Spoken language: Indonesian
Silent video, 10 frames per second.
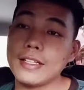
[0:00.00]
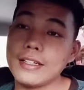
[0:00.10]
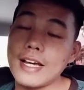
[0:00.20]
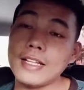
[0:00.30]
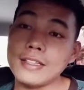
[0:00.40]

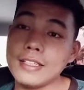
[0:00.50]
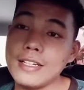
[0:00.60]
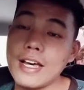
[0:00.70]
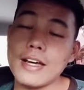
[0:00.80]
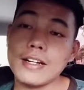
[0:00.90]
dan
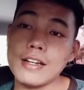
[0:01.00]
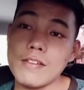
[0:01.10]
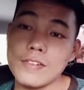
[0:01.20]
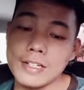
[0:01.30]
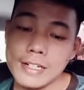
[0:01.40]
tidak
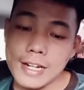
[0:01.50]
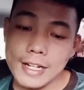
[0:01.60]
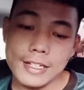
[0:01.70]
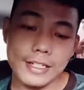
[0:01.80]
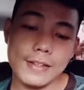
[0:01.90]
relevan
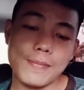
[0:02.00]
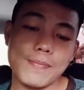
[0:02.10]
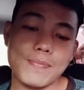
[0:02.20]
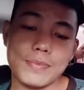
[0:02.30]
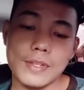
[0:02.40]
lagi,
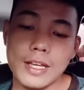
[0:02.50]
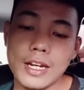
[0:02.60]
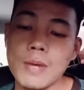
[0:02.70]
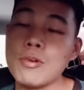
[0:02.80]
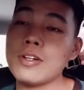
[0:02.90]

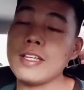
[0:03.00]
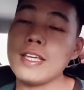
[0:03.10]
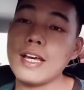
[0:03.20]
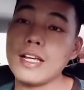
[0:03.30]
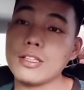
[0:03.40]
namun
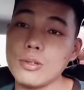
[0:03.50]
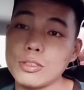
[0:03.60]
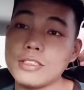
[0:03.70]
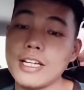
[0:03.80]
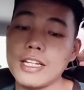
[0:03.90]
ia
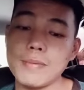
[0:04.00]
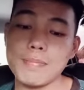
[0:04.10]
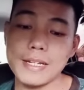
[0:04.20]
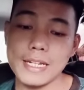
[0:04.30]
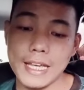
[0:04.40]
terus jadi
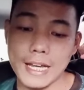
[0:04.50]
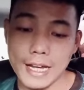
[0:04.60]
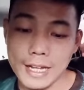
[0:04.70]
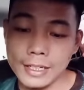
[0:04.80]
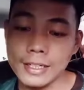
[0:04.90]

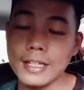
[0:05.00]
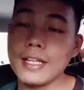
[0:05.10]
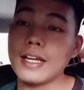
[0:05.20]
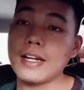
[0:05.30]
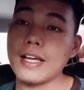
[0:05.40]
pilihan
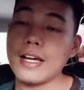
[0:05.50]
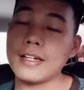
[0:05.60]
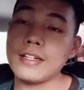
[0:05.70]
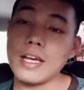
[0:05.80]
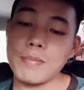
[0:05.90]

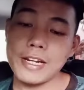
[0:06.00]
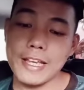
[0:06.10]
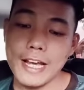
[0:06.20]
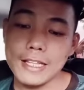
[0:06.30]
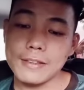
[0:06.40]
dan dia
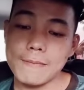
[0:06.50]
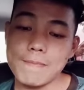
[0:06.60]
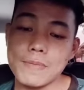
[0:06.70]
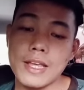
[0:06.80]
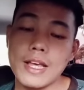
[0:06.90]
melihat
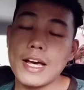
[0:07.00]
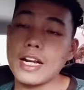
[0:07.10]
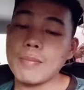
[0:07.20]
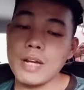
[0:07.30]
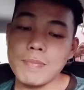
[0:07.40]

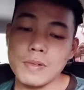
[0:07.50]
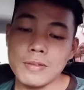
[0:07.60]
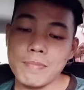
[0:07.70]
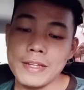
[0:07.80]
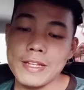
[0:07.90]
ramai
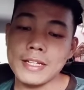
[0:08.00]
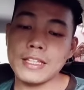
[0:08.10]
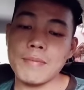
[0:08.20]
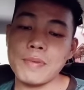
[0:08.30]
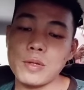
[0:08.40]
pemimpin yang
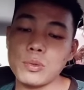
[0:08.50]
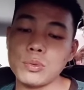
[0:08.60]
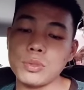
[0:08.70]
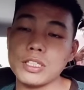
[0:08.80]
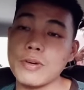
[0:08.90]
tampil
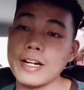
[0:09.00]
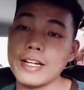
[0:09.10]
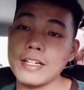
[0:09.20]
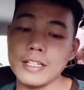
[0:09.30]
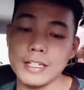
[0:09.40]
untuk
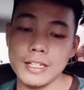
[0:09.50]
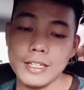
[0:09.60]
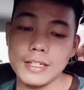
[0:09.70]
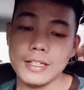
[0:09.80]
tawarkan diri.